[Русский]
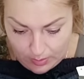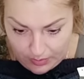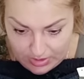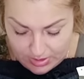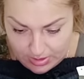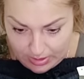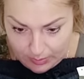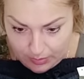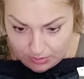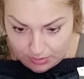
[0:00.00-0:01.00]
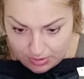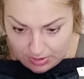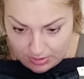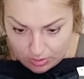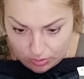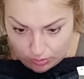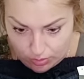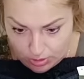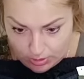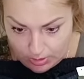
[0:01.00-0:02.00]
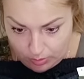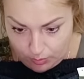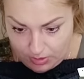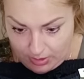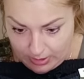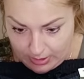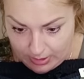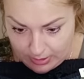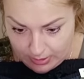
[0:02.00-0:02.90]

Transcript: при стирке, при носке шнурочки не убегали.